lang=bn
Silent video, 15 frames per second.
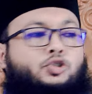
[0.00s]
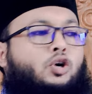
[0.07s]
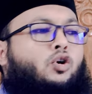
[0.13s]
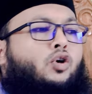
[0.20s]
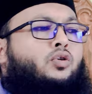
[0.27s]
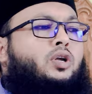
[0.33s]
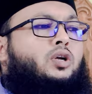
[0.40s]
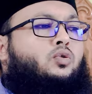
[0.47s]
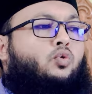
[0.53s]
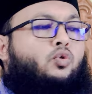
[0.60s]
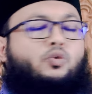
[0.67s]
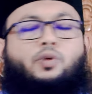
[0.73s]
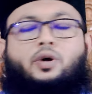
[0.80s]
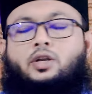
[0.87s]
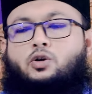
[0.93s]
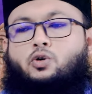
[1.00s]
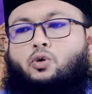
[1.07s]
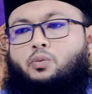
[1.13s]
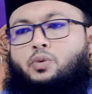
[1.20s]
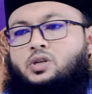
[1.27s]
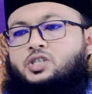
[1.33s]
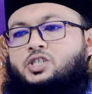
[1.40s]
যখনই কুরবানি
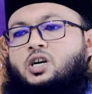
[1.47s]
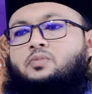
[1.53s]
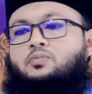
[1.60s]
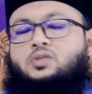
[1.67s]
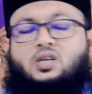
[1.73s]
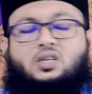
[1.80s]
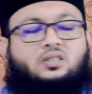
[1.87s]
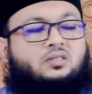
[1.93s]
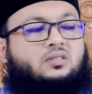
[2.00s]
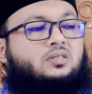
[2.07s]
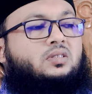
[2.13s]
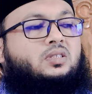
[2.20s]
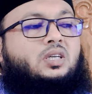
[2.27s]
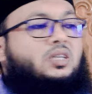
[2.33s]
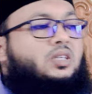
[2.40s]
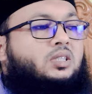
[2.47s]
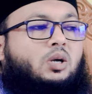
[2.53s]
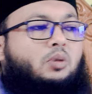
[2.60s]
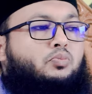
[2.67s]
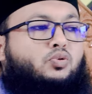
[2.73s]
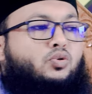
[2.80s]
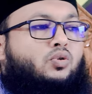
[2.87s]
করবেন সাবধান তিনটা
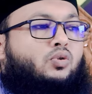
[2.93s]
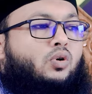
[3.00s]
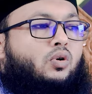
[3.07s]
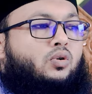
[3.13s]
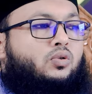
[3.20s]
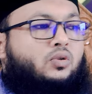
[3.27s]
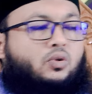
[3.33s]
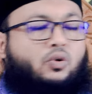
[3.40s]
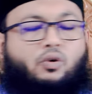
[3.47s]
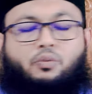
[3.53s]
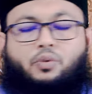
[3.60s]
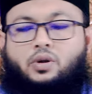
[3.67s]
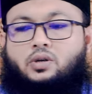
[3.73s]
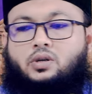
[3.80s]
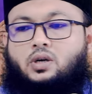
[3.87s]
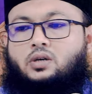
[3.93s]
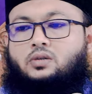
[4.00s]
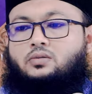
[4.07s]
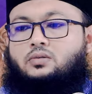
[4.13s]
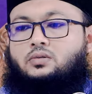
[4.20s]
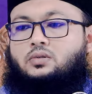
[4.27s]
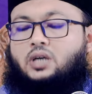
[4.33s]
ভুল কখনো করবেন না
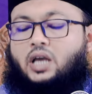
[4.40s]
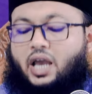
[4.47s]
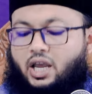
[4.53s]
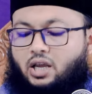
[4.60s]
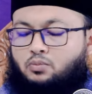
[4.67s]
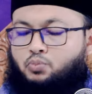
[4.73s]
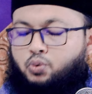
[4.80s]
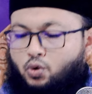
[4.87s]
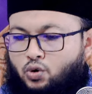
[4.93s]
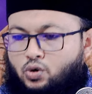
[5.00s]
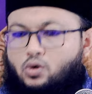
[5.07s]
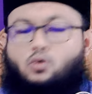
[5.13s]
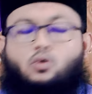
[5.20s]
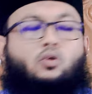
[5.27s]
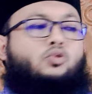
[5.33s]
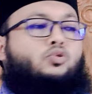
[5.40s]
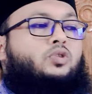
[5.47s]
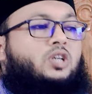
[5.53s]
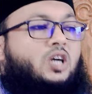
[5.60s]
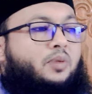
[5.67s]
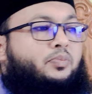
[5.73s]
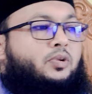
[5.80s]
এই ভুলগুলো
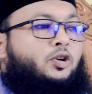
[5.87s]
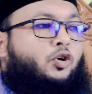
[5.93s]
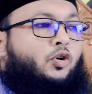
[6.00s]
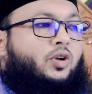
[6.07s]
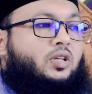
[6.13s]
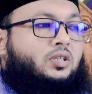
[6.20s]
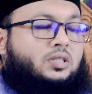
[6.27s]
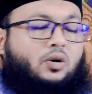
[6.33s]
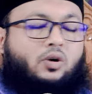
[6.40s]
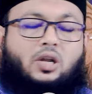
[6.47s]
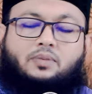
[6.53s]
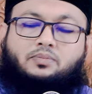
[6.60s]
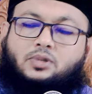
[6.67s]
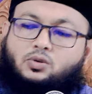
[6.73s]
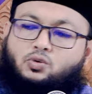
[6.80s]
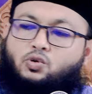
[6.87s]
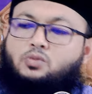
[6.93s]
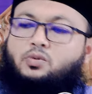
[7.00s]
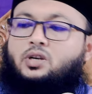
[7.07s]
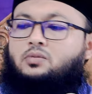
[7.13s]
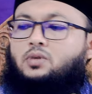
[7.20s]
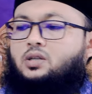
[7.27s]
যদি আপনি করেন তাহলে আপনার
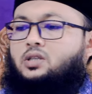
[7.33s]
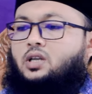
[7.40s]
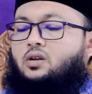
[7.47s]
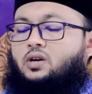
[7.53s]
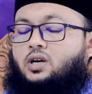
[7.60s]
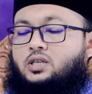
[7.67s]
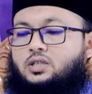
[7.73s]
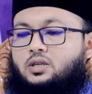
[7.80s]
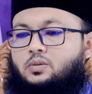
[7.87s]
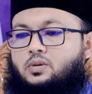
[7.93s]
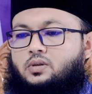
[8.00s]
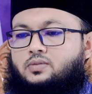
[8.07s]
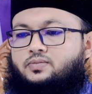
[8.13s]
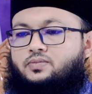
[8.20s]
কুরবানি বাতিল হয়ে যাবে